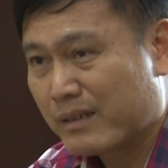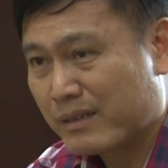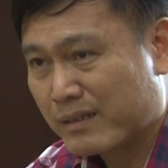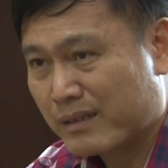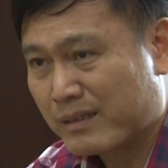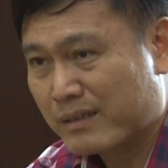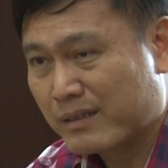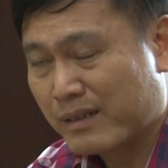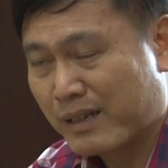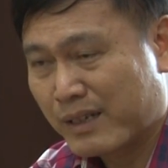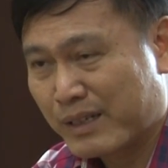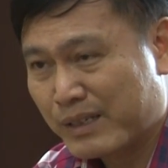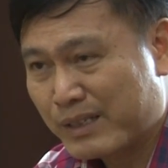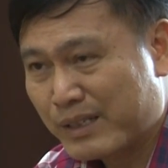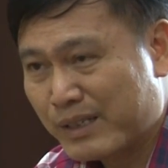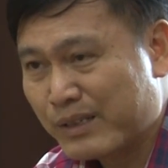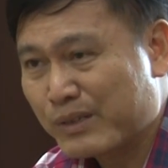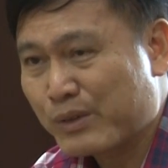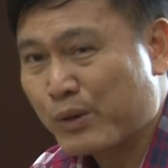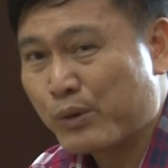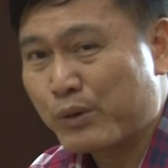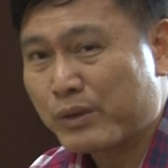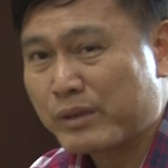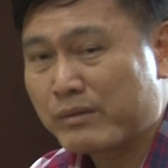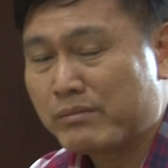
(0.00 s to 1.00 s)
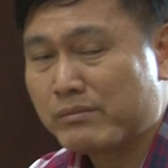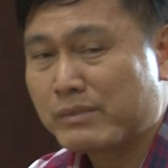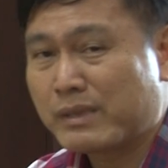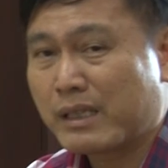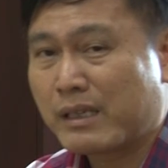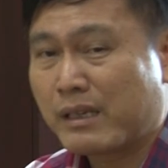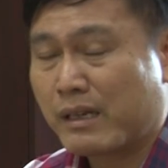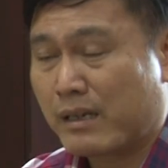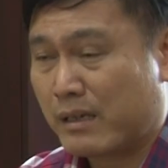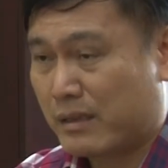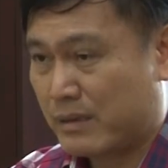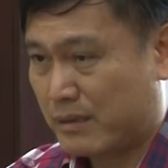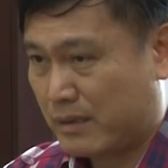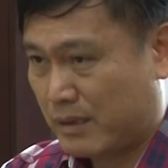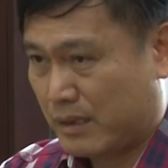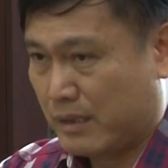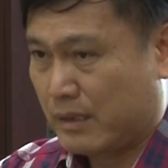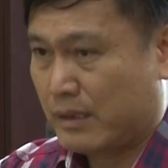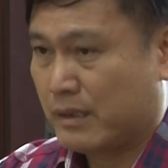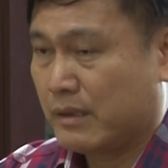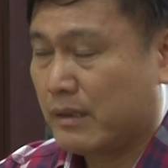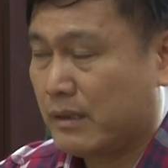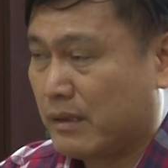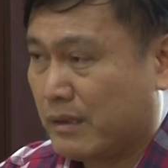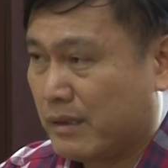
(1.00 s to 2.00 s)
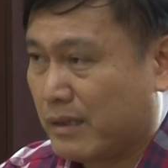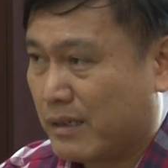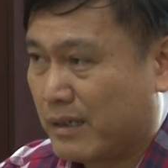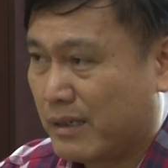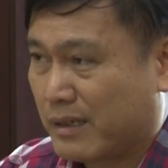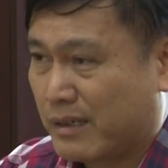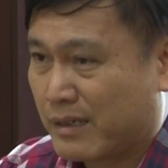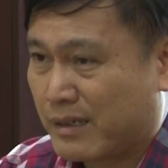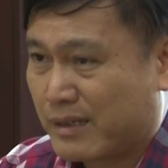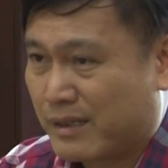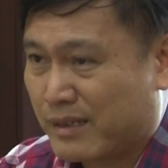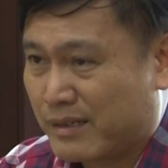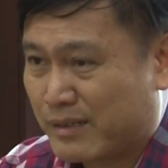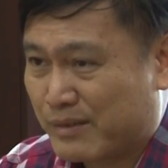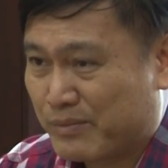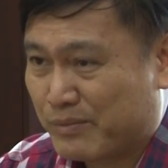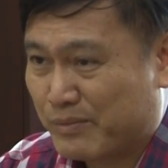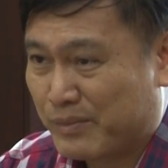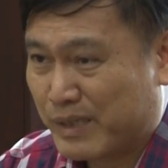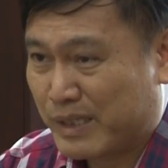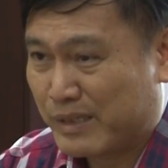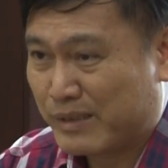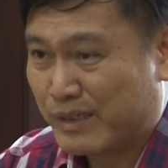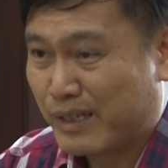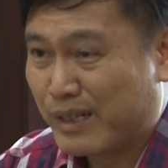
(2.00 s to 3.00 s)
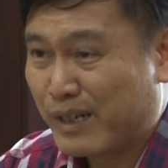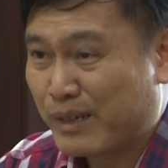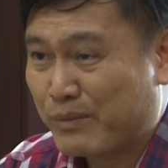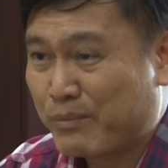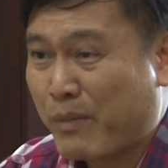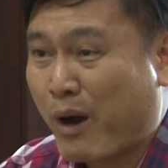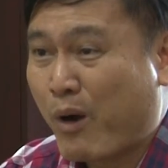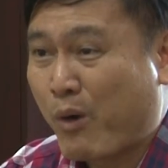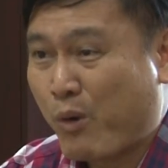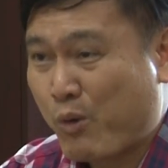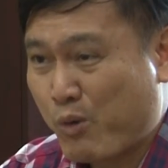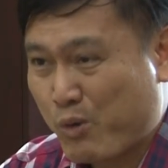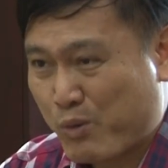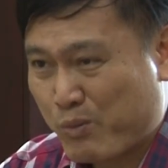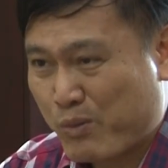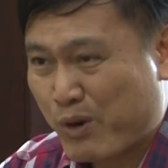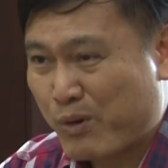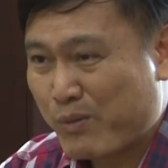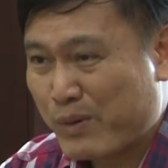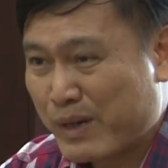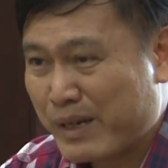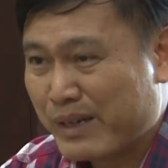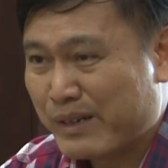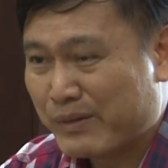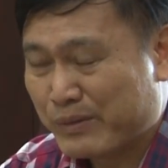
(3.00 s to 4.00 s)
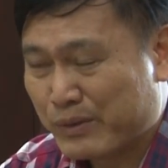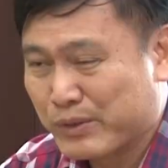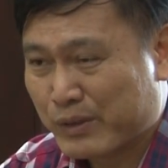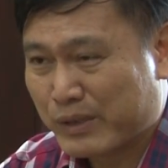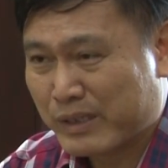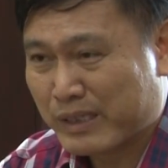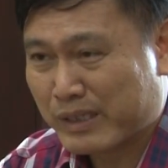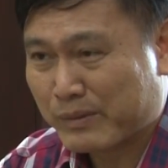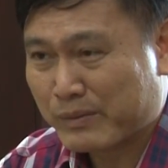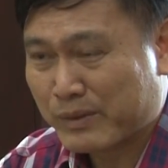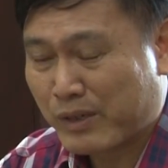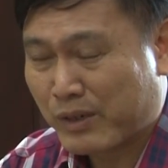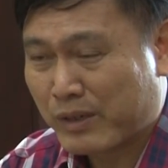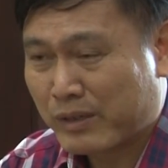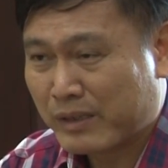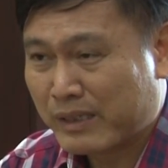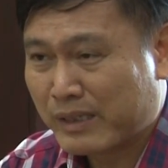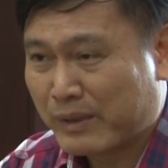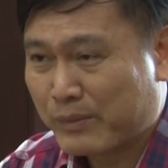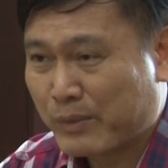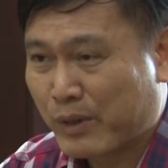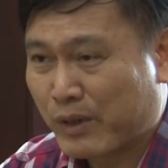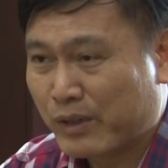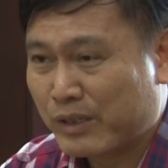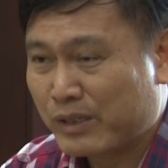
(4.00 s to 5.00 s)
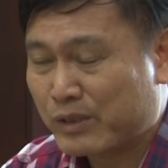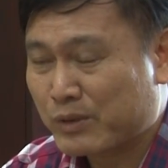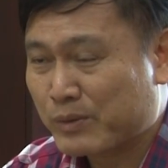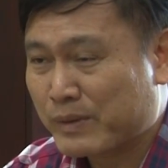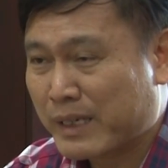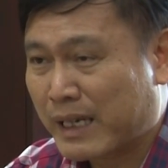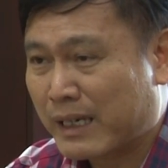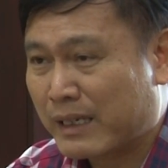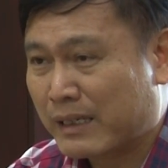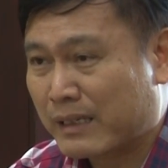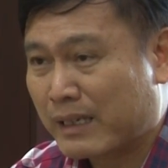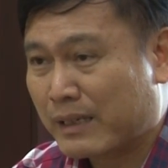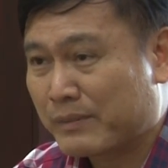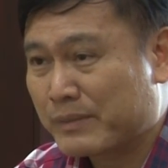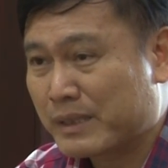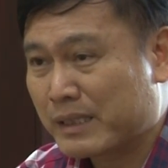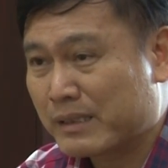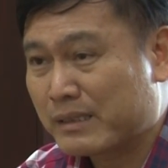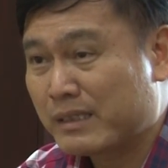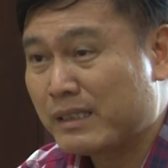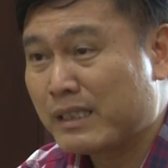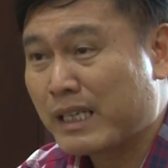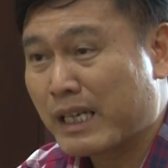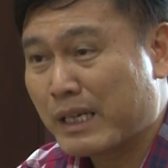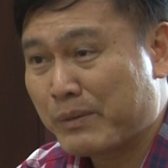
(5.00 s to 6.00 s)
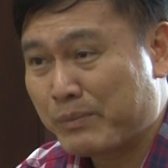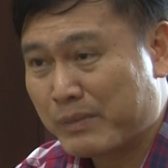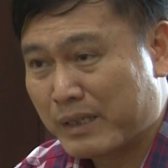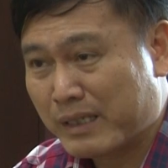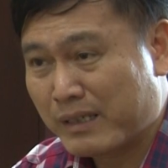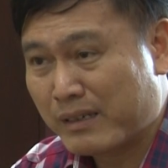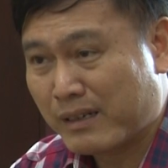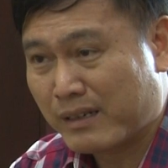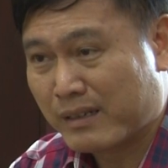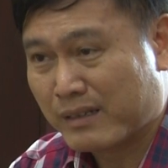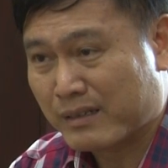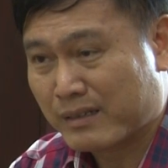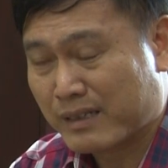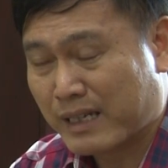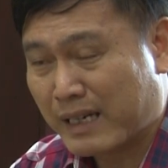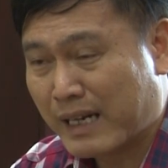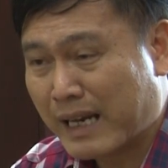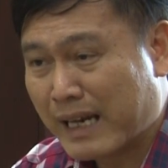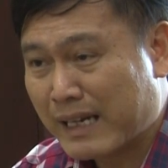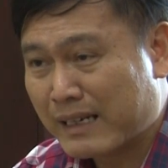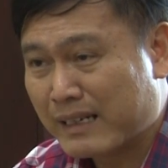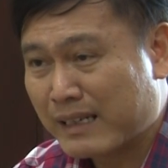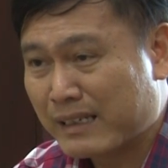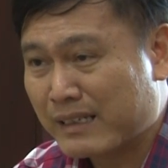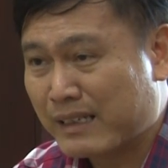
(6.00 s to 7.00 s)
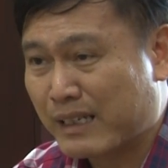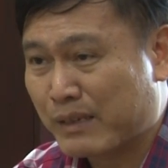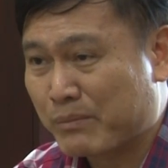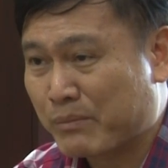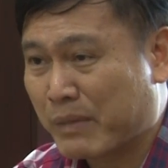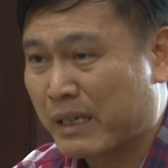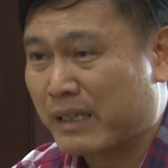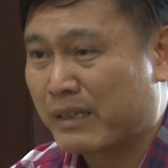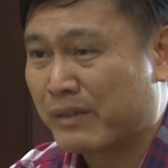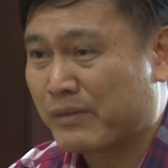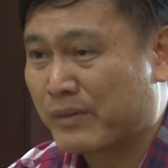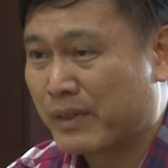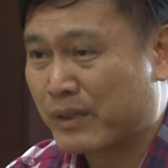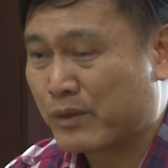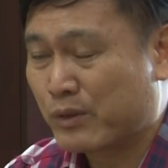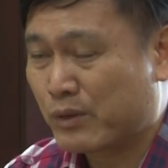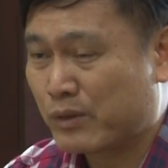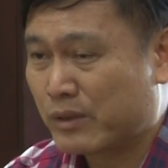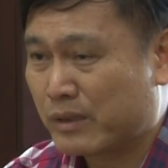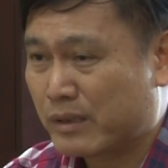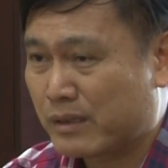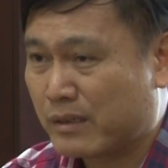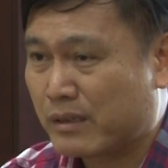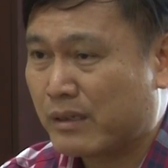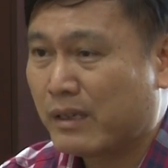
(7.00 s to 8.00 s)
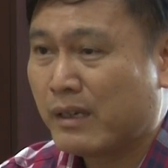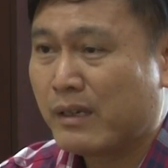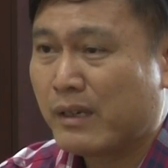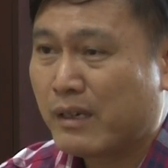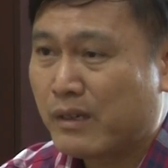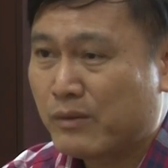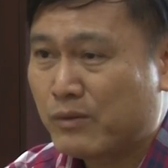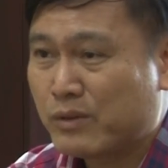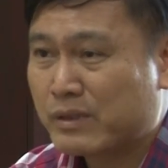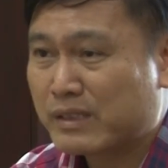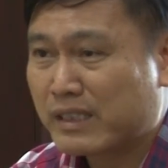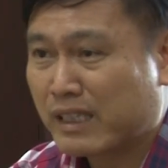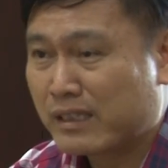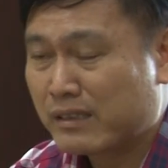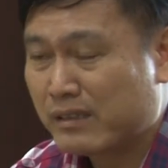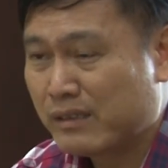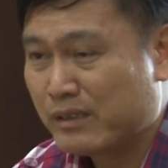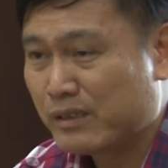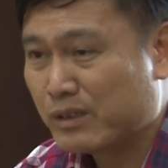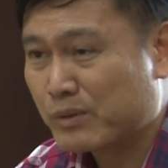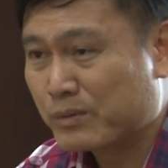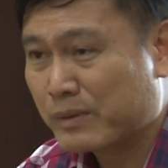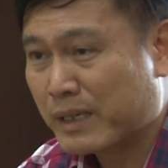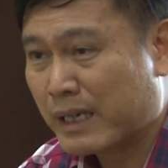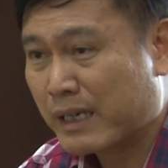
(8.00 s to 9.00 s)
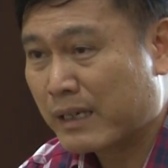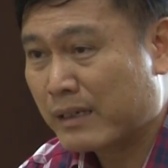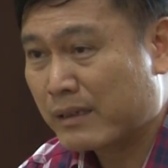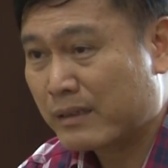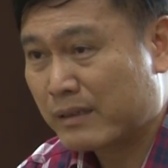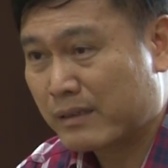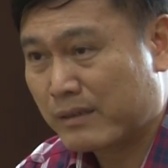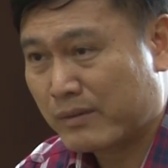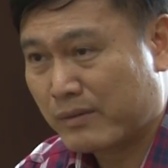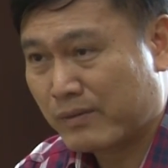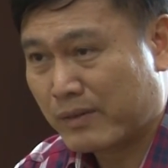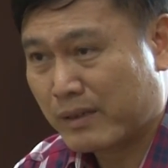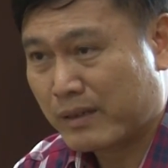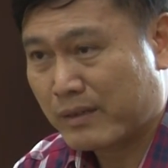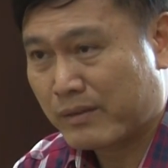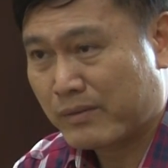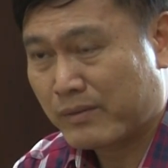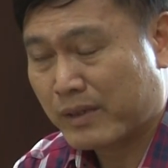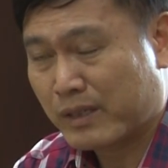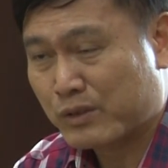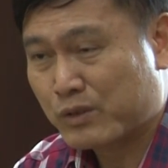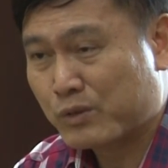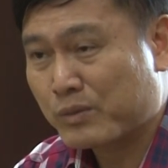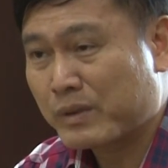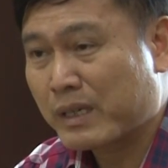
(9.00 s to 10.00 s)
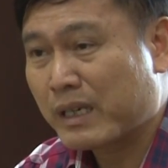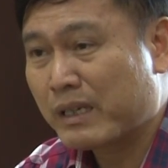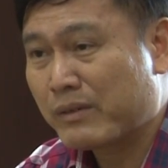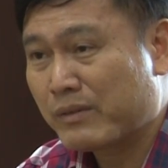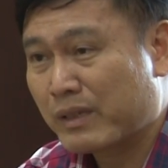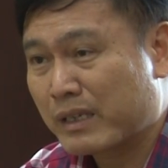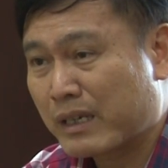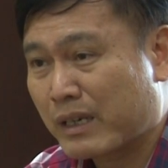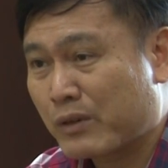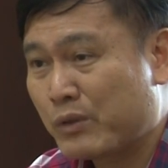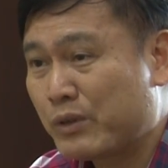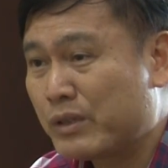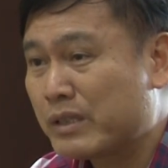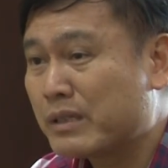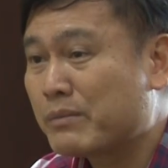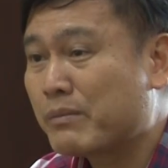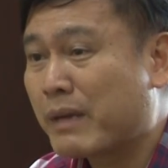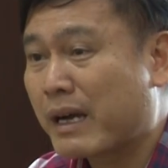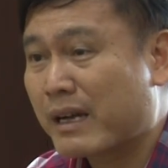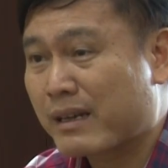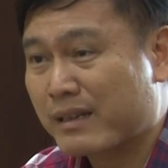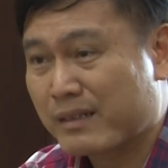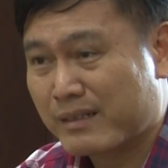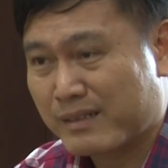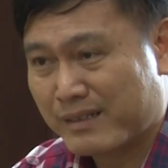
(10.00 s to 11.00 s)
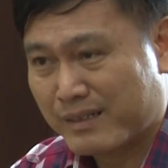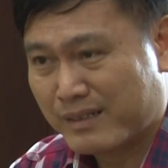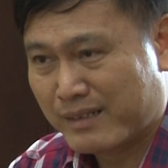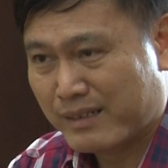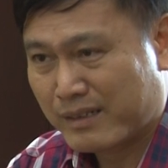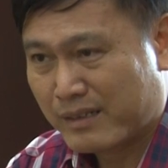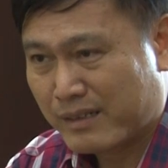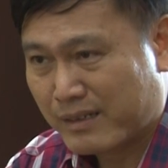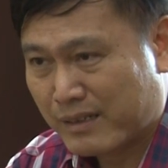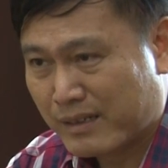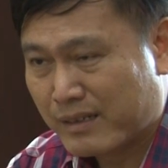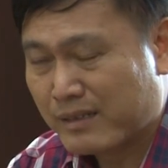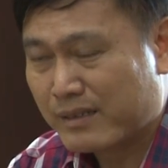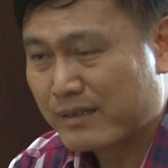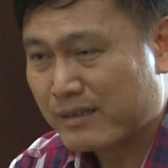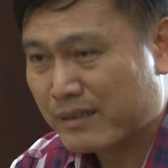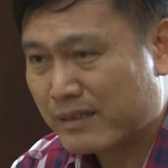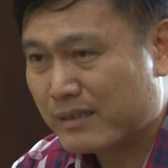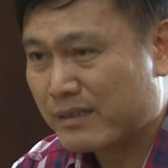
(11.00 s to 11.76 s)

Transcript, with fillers: thì đấy thì tôi cũng rất là là là mình rất là máu máu mê rồi trong đó năm đó thì chúng ta lại tham dự sea games nữa ở Thái Lan 2007 và đội futsal nữ chúng ta lại vào, chung kết và đạt huy chương bạc dạ vâng.